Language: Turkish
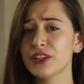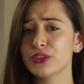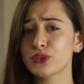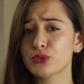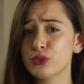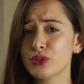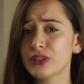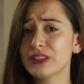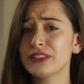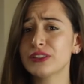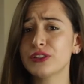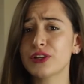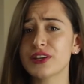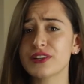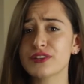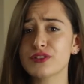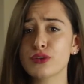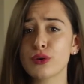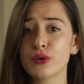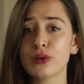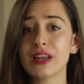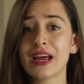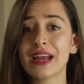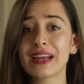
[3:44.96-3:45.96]
Drakula'ya
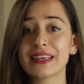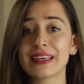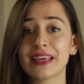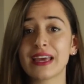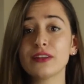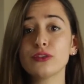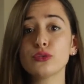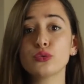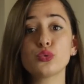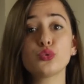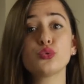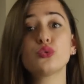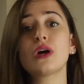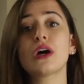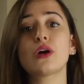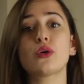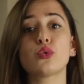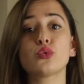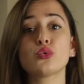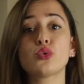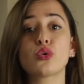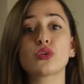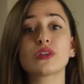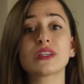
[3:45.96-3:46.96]
söylerken
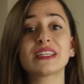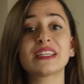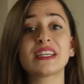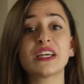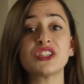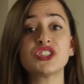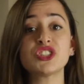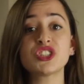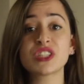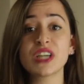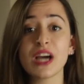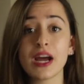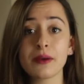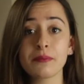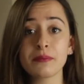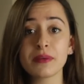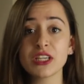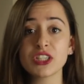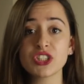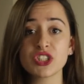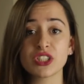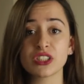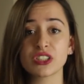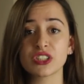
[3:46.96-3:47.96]
Turak onu odadan
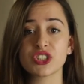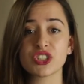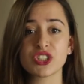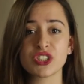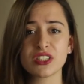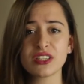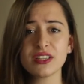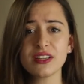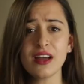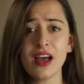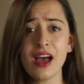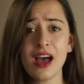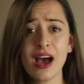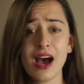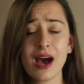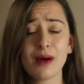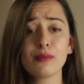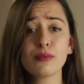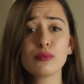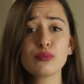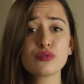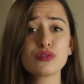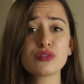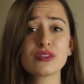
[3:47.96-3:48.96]
çıkarmaya çalıştı
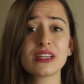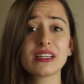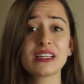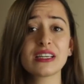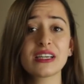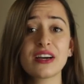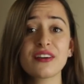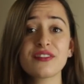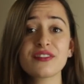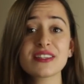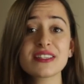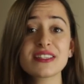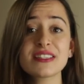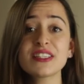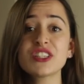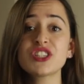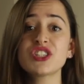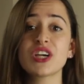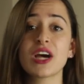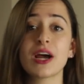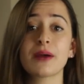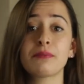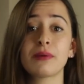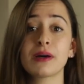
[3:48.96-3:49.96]
ama bu sırada kafasına
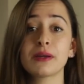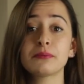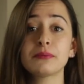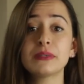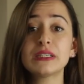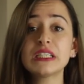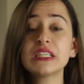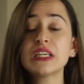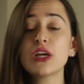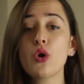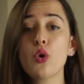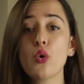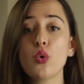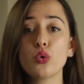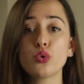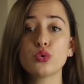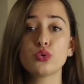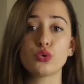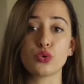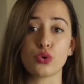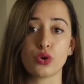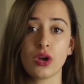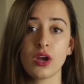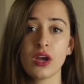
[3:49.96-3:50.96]
çarpan Maria
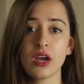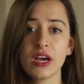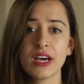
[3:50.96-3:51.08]
öldü.